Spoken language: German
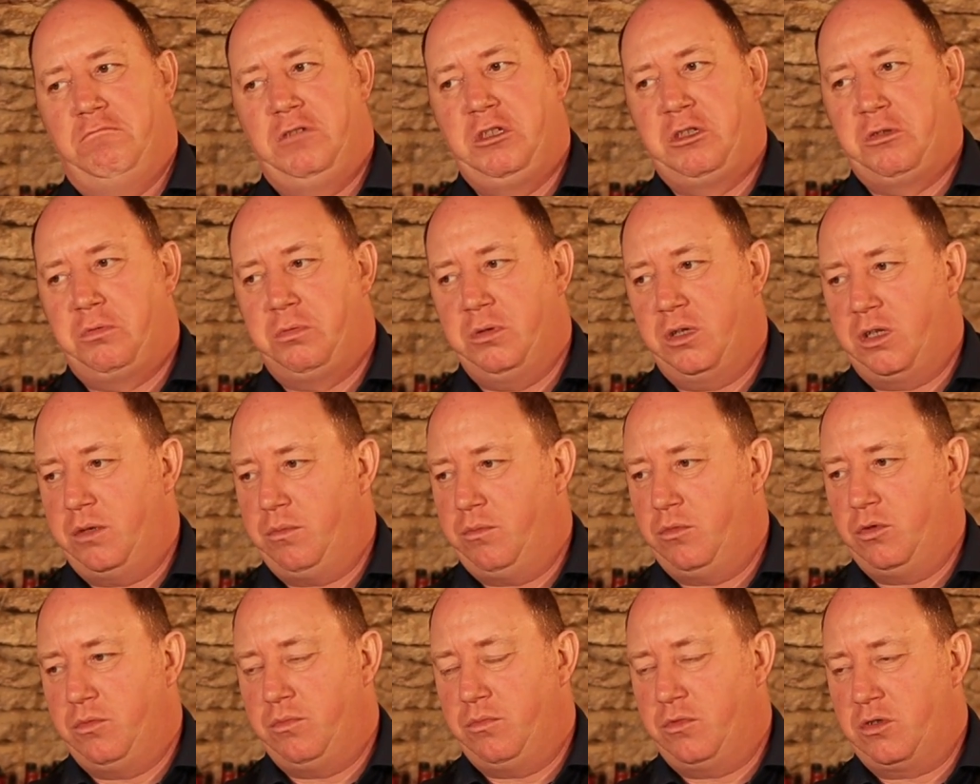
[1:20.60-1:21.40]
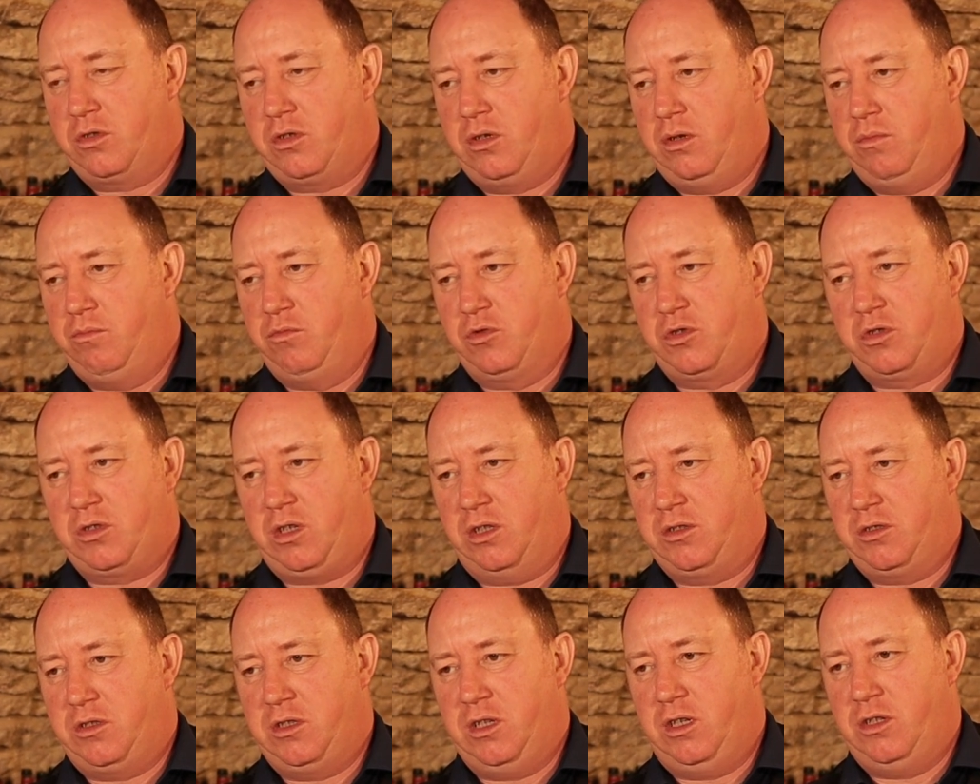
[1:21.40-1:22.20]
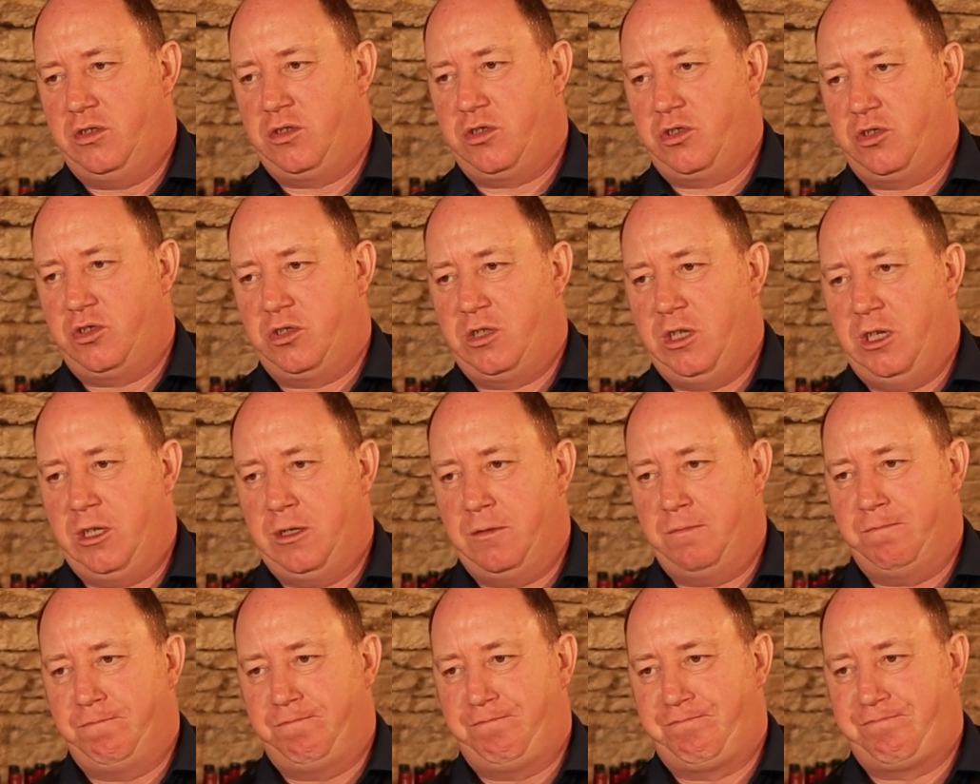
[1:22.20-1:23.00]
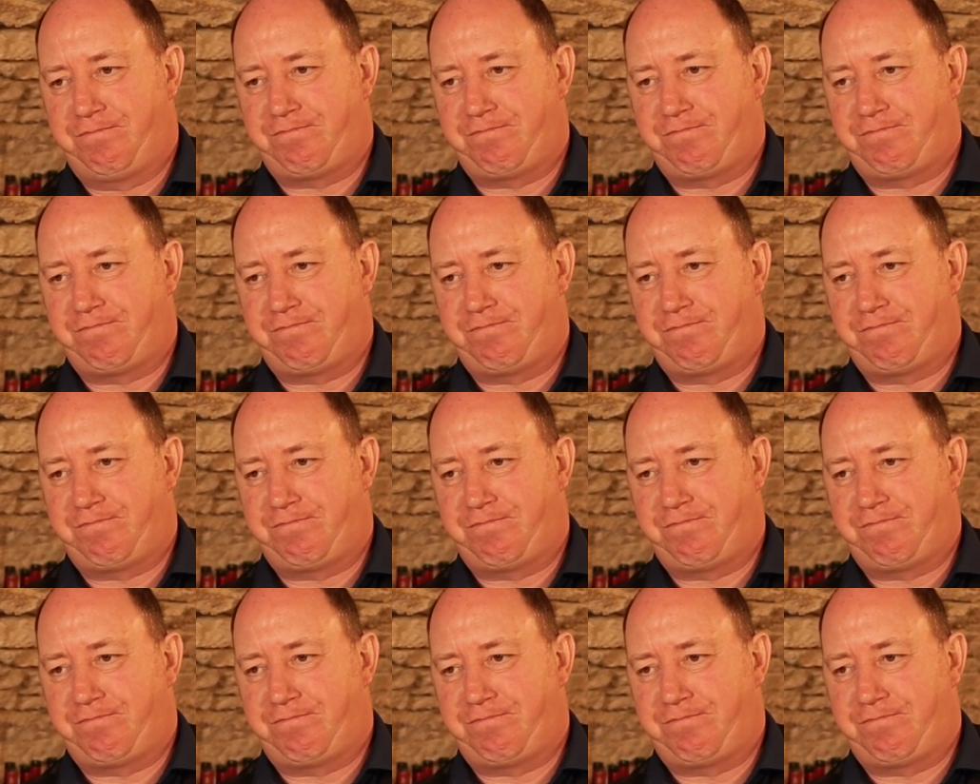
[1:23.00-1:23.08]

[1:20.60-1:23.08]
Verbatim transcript: ich würde, muss ganz ehrlich gestehen,